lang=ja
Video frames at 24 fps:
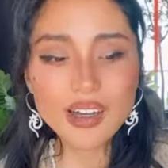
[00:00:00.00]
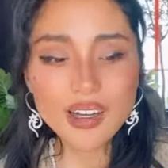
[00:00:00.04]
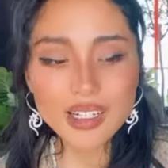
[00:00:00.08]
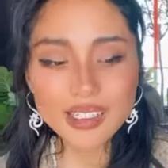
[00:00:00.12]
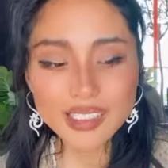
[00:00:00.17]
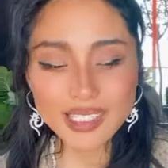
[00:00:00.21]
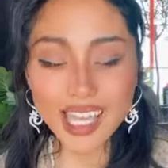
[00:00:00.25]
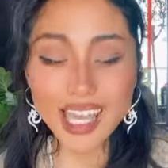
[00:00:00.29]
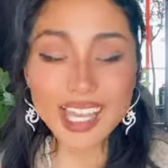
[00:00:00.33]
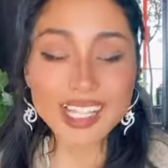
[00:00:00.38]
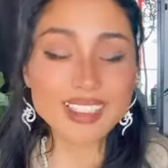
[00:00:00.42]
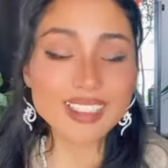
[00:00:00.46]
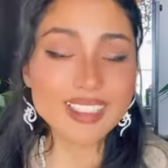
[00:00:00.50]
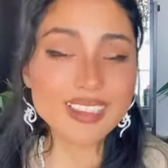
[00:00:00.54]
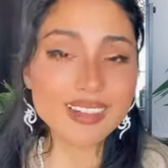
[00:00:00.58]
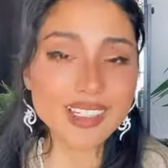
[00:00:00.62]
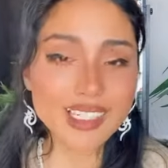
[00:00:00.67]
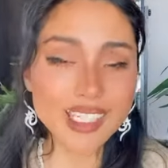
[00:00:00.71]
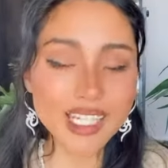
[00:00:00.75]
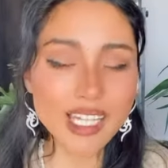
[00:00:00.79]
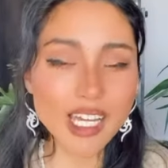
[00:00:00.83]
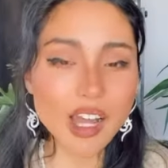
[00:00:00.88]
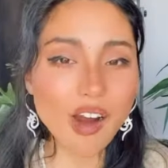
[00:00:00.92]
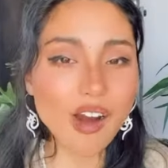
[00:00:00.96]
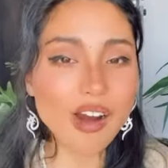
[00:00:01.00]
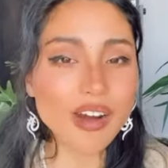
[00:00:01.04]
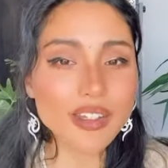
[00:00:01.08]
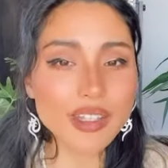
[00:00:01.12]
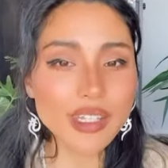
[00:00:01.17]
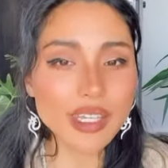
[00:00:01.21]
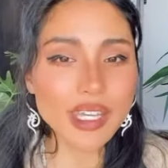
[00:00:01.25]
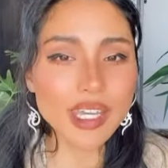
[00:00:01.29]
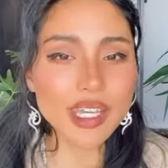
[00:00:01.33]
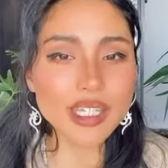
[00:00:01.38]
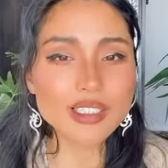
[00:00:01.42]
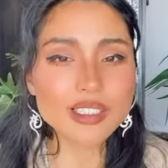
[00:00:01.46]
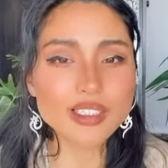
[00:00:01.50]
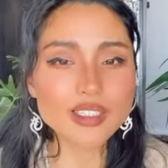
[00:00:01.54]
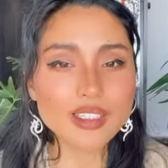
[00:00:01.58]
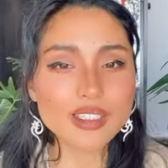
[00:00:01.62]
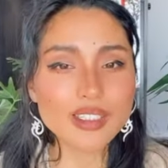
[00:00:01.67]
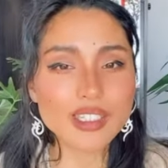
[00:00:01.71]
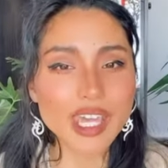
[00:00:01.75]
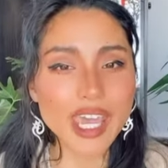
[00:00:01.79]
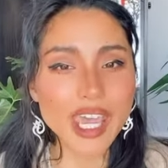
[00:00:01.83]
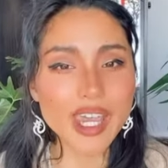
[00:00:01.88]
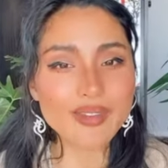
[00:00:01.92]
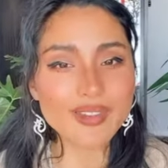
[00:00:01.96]
最初はね
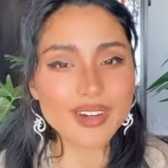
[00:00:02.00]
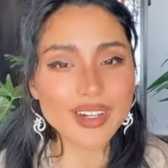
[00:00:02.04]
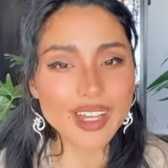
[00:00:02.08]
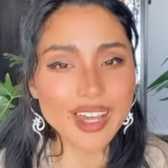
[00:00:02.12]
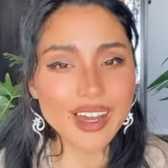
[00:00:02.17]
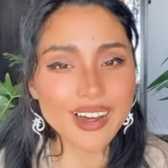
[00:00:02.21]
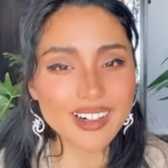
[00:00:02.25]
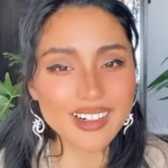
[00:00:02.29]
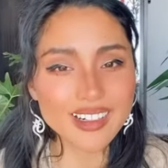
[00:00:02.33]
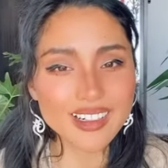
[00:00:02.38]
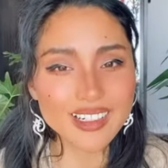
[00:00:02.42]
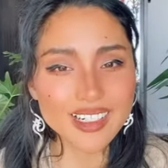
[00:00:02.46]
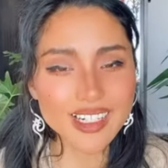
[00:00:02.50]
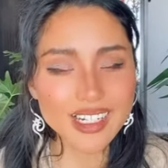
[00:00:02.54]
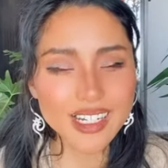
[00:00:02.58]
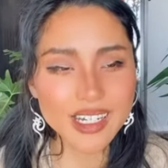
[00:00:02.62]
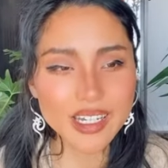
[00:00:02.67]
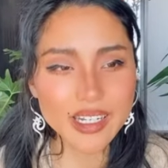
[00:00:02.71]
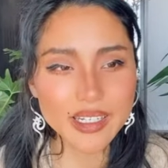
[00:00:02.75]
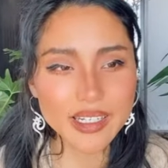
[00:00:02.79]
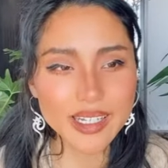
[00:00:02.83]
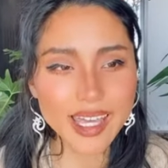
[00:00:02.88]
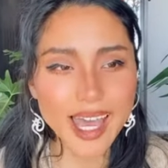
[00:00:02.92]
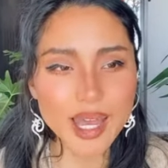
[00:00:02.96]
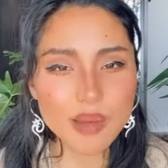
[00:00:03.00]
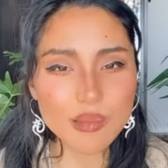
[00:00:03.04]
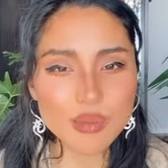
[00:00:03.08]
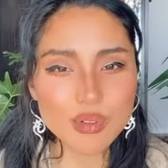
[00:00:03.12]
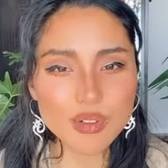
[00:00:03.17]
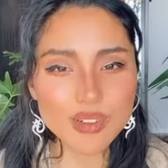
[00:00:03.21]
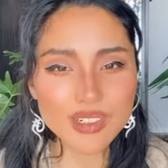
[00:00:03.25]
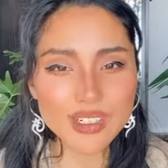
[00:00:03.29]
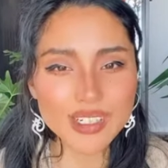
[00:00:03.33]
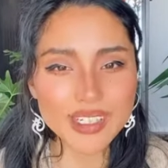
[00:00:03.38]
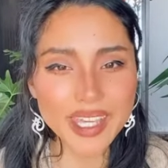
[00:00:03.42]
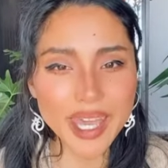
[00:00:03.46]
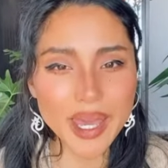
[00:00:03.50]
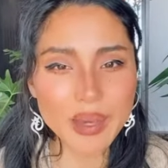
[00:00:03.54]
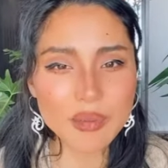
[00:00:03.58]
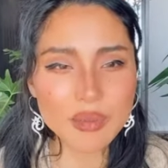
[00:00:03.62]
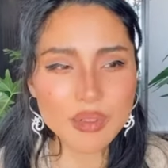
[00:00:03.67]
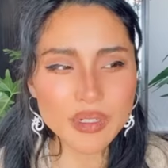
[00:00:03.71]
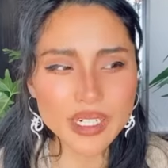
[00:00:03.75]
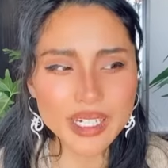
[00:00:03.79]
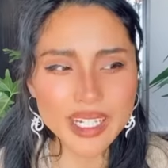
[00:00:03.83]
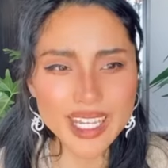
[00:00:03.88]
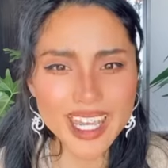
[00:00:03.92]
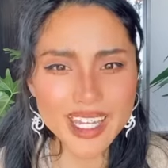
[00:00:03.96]
アーキエンジョ・ゲブリエル
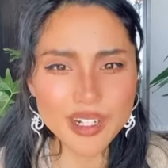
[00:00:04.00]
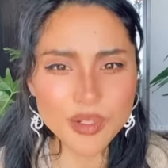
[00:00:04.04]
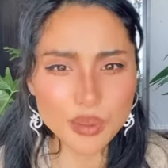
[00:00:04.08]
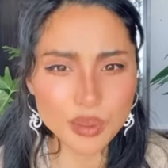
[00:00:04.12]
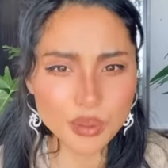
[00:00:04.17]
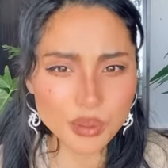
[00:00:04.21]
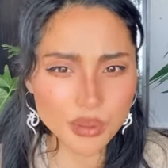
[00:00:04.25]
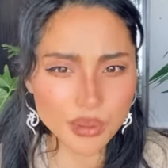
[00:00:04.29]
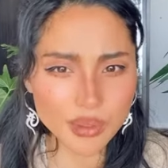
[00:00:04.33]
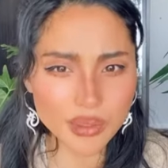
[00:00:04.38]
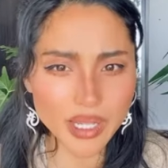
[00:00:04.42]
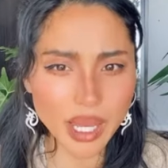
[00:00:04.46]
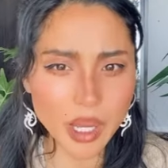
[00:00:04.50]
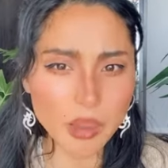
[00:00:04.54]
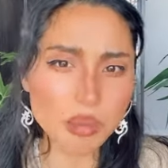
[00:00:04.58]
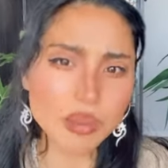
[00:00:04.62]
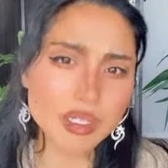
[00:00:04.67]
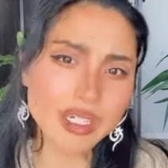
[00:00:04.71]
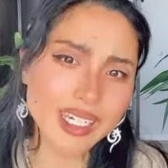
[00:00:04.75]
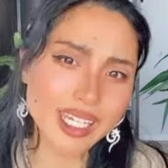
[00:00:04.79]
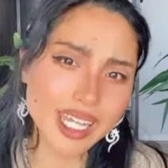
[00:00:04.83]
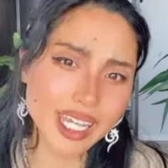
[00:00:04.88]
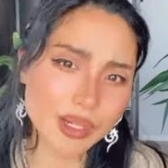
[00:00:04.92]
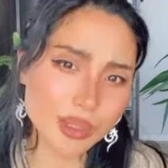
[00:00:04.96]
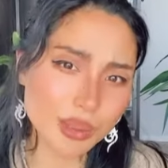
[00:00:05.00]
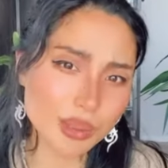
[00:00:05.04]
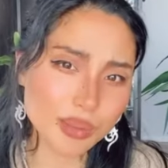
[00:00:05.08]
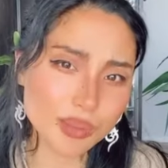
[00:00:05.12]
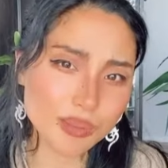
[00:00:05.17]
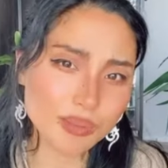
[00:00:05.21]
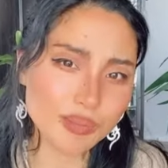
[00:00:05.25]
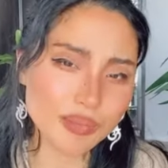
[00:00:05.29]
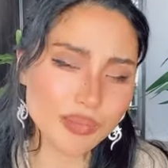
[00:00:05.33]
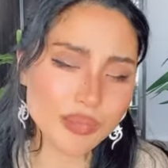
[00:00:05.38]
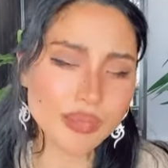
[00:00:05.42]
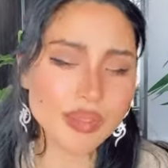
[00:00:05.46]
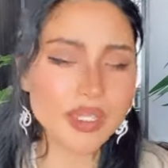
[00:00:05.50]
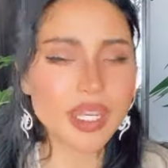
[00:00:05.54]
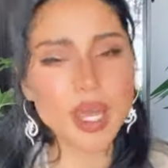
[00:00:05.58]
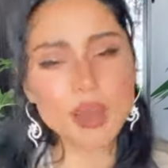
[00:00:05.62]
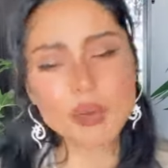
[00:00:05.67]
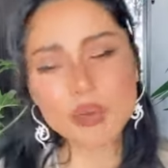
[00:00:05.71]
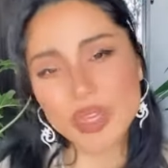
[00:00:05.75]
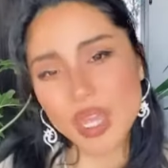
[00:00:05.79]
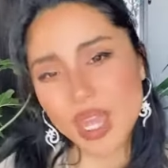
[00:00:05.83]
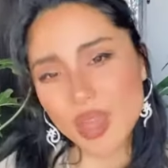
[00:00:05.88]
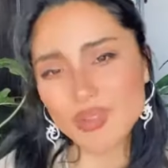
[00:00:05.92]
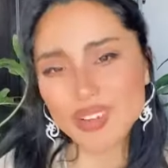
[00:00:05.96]
ガブガブリエルガブリエルガ
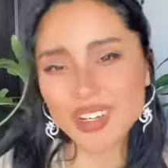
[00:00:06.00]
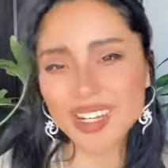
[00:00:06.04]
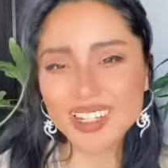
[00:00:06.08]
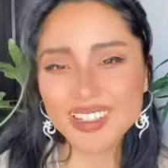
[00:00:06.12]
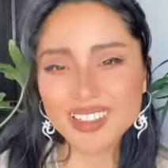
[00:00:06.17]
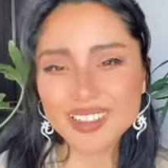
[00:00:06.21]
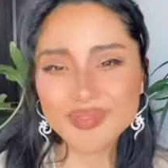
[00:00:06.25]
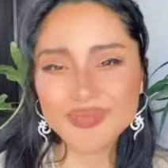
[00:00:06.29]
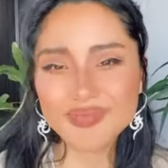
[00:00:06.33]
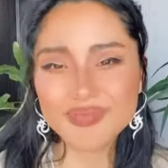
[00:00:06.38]
ブリエルを